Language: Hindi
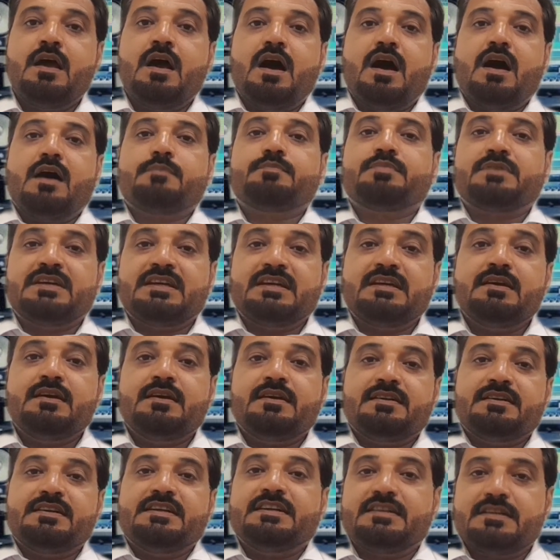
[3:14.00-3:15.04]
आपके
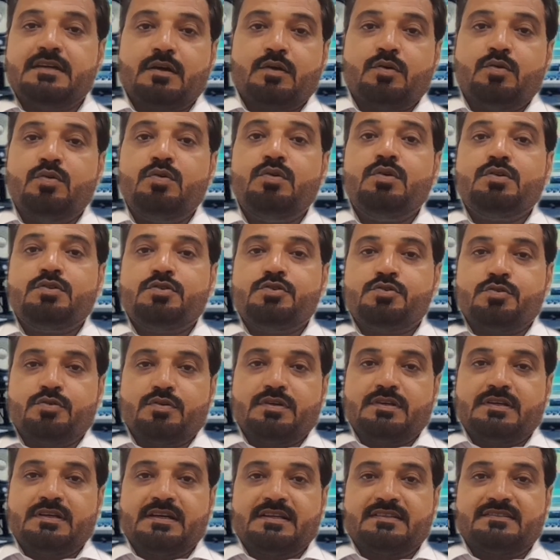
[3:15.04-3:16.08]
डेटा को
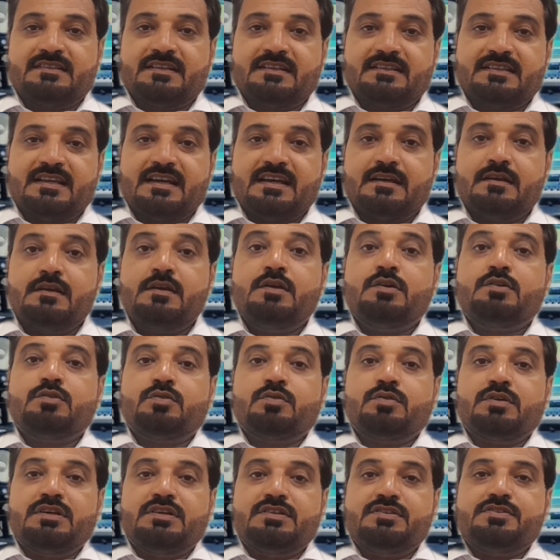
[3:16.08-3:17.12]
चोरी कर सकता है
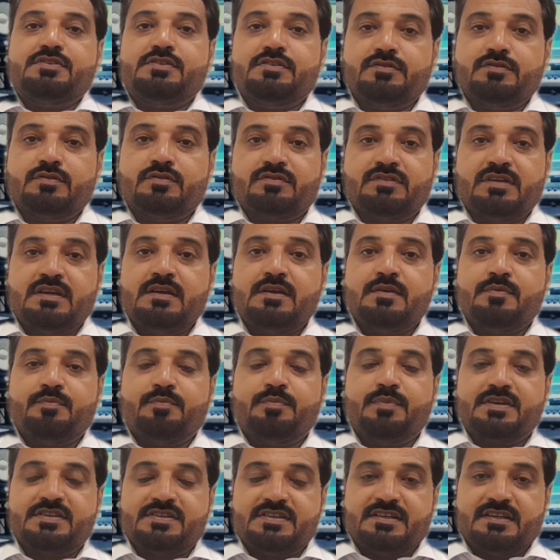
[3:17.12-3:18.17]
तो इन चीज़ों से
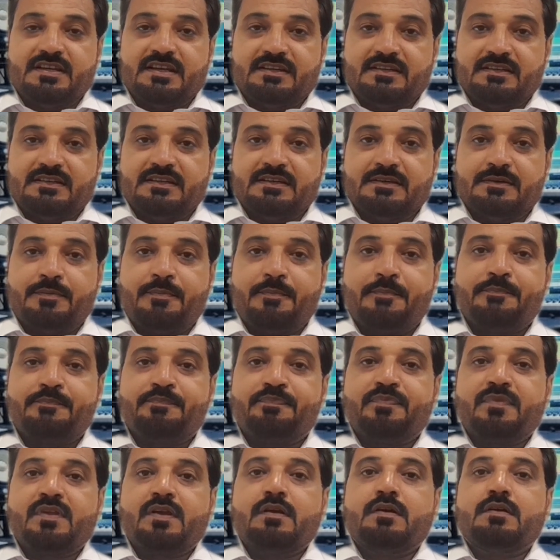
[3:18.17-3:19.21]
बची रहिए
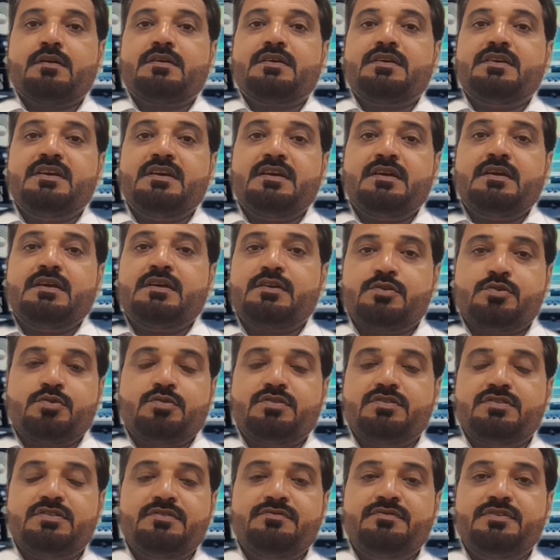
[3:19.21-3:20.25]
ये एक
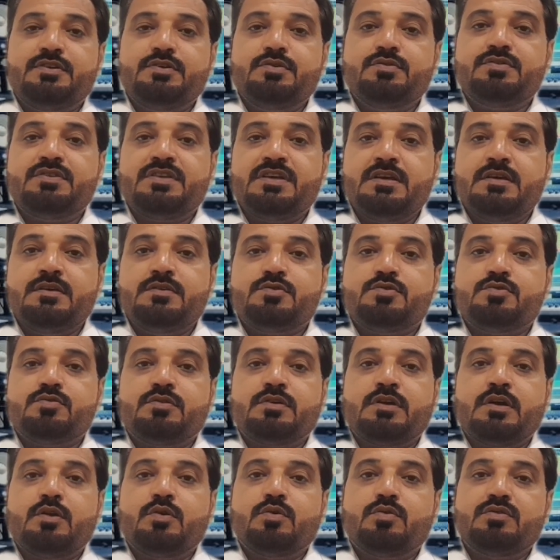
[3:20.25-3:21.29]
छोटी सी वीडियो थी जो
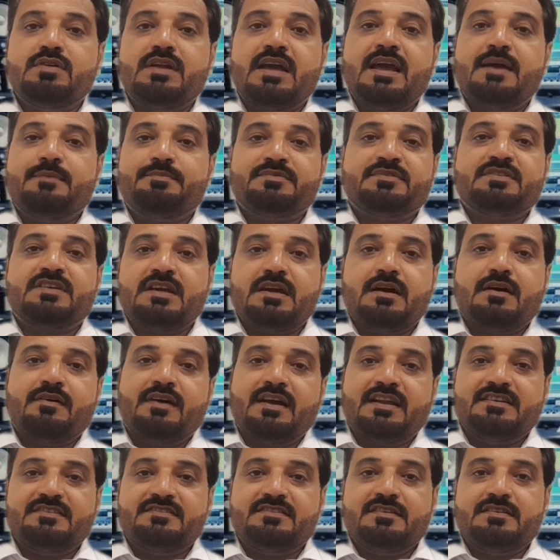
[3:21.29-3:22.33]
कि लोन ऐप्स के
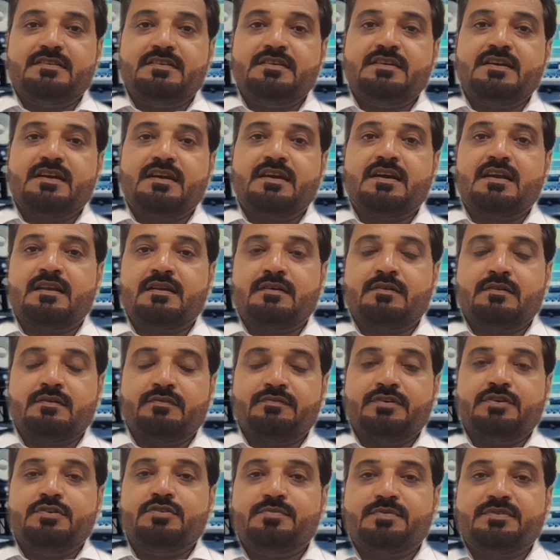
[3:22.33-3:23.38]
हवाले से थी अगर
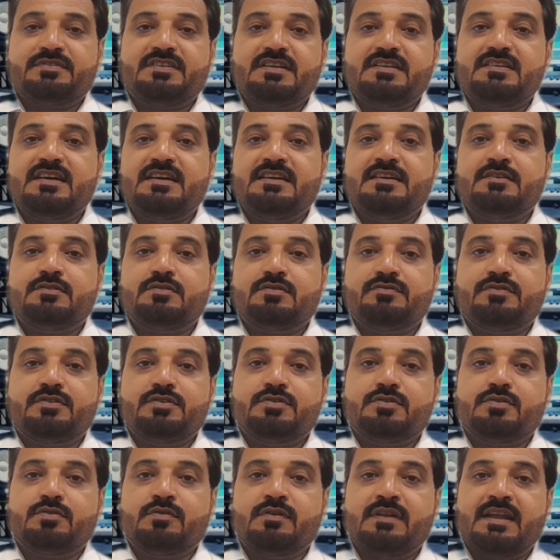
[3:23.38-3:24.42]
वीडियो पसंद आई है तो
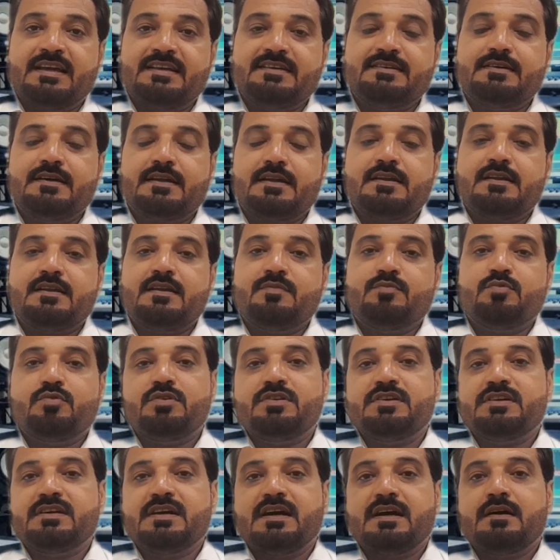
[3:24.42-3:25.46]
वीडियो को लाइक करना ना
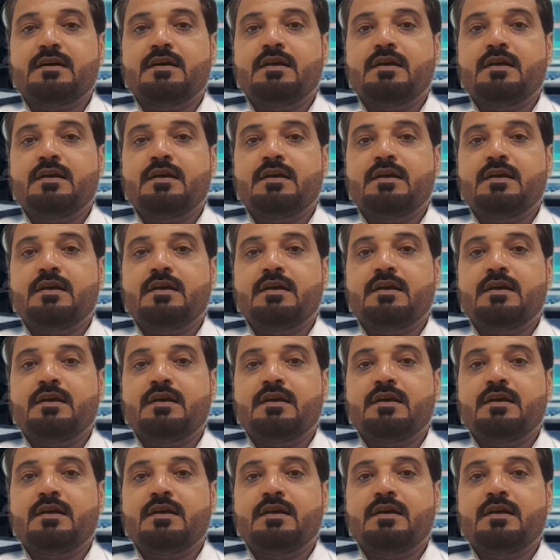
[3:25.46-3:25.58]
भूलिएगा